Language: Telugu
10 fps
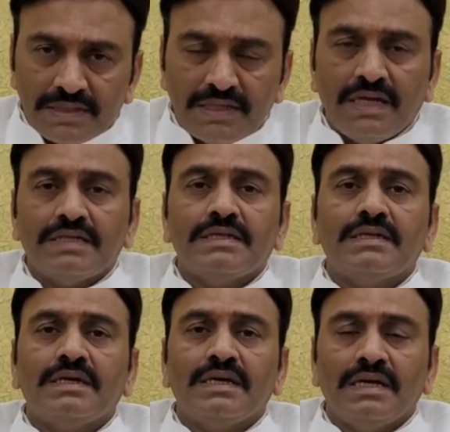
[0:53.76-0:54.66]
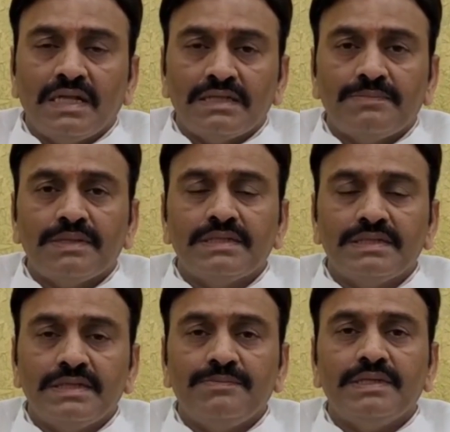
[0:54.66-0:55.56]
పోరాటం చేస్తున్న వారిని
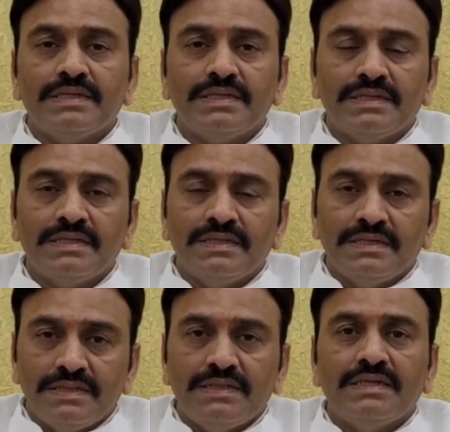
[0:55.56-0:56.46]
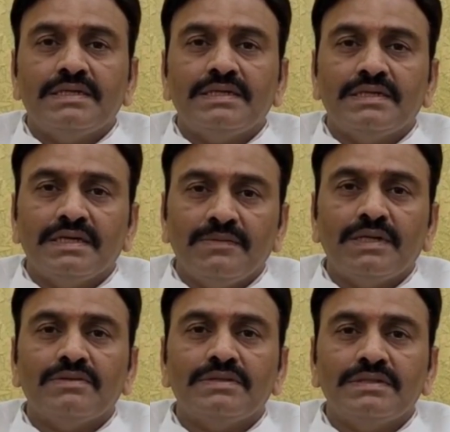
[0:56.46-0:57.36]
ప్రభుత్వం అక్రమ అరెస్టులు
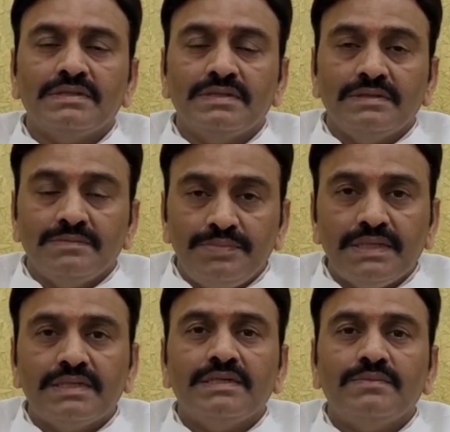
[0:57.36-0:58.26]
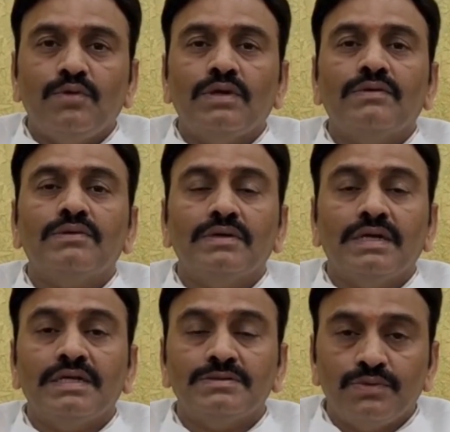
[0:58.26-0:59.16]
చేస్తోందని రఘురామ
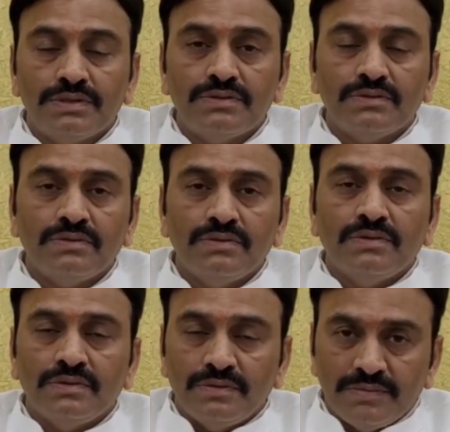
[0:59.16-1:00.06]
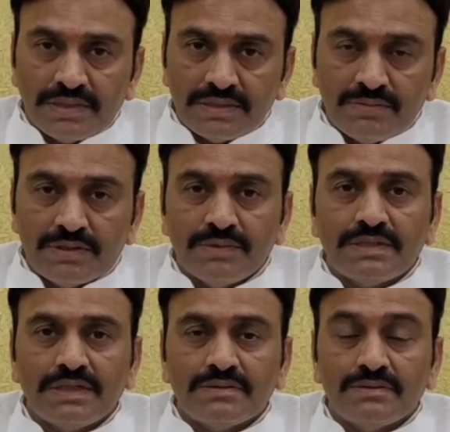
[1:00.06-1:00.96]
ఆగ్రహం వ్యక్తం చేశారు
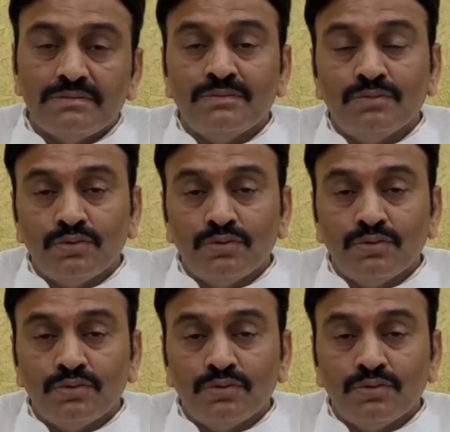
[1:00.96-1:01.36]
జగన్ కేబినెట్